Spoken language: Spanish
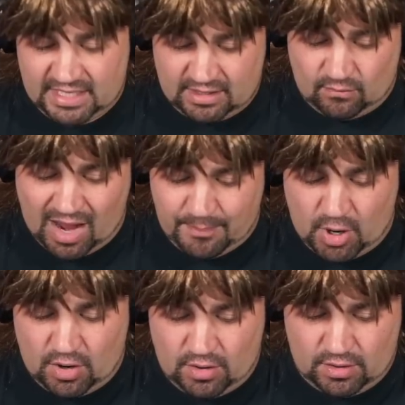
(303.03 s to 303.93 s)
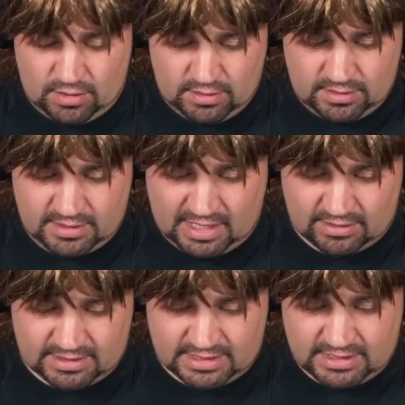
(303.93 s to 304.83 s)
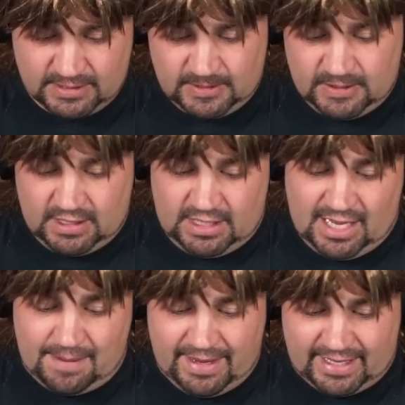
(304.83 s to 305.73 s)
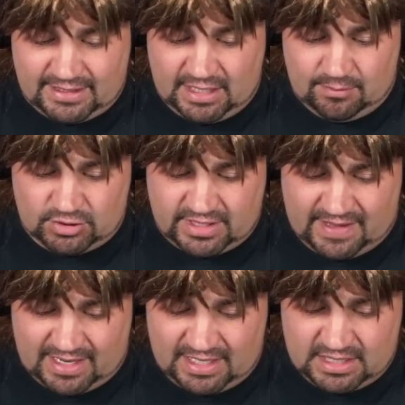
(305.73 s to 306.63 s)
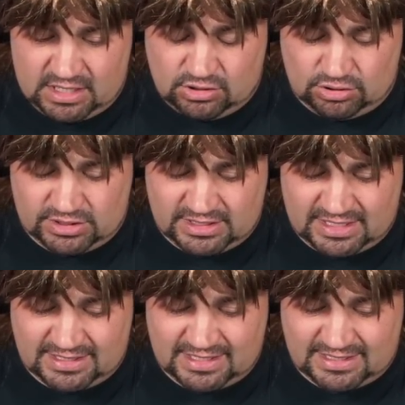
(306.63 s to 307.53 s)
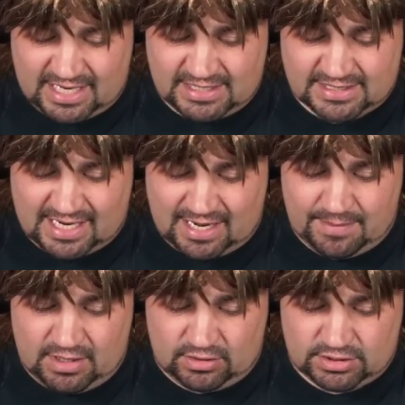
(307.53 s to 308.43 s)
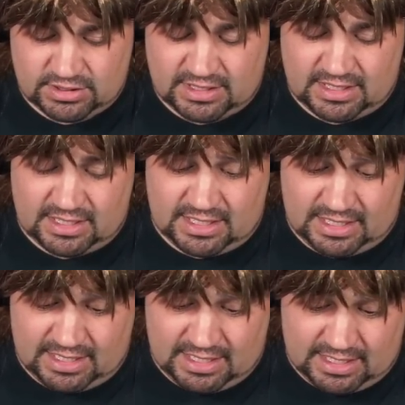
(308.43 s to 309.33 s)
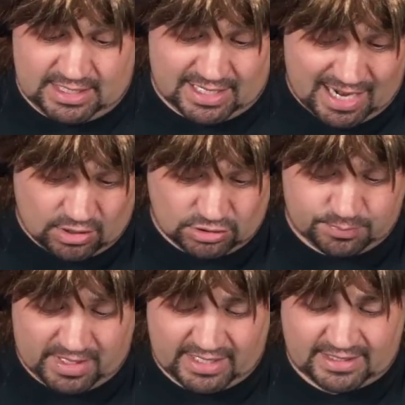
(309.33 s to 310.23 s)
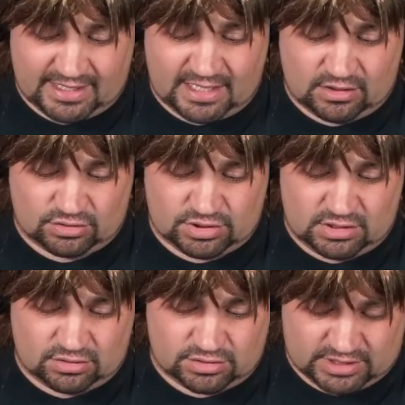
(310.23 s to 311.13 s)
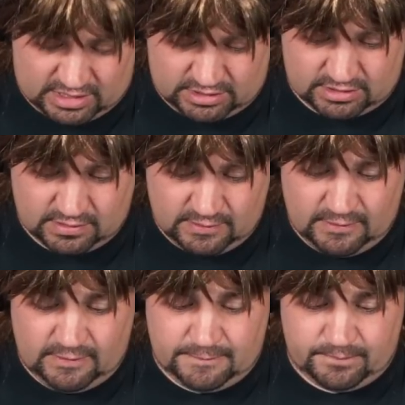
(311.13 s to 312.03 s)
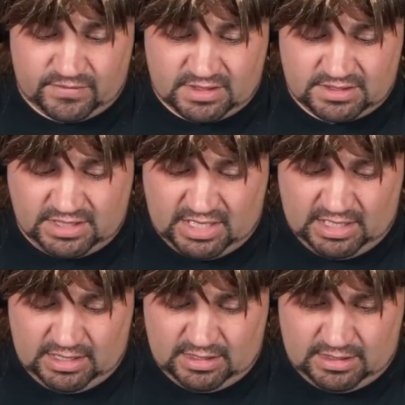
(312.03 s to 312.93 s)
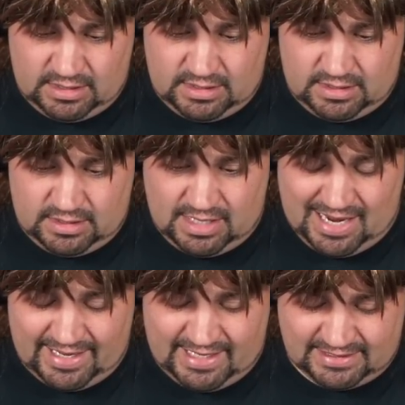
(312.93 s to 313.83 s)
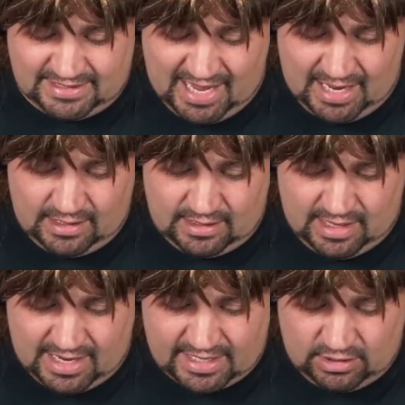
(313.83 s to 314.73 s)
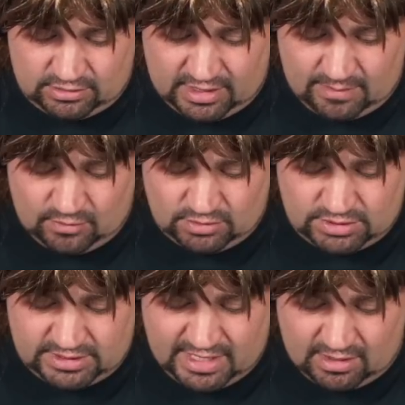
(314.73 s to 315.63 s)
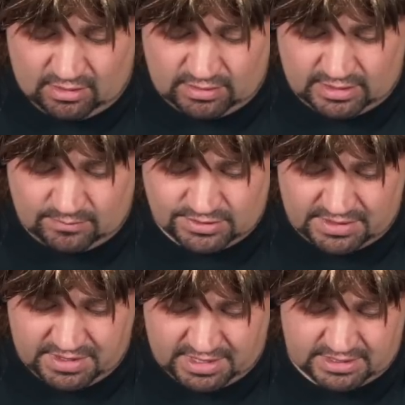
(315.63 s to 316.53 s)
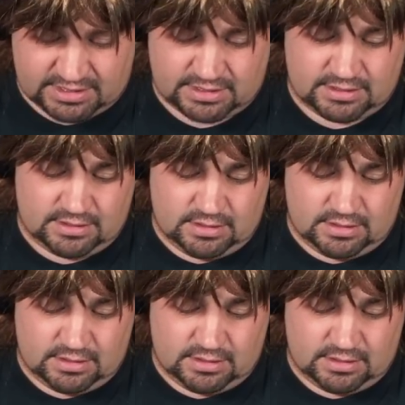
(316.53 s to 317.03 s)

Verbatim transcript: ti, guapo. Claro que sí. A ver, tenemos que darle 166 caramelos raros para que tener 206. Sí, ahí está, aquí lo tenemos y ahora lo que tenemos que hacer es